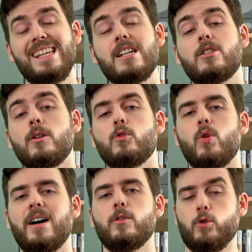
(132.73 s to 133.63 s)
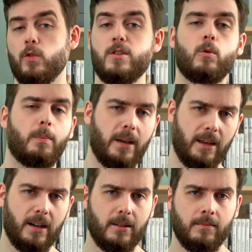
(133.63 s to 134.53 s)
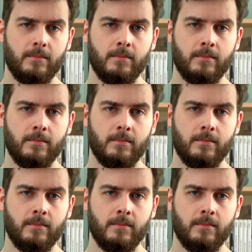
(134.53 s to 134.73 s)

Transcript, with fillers: qu'il tentera de sauver son père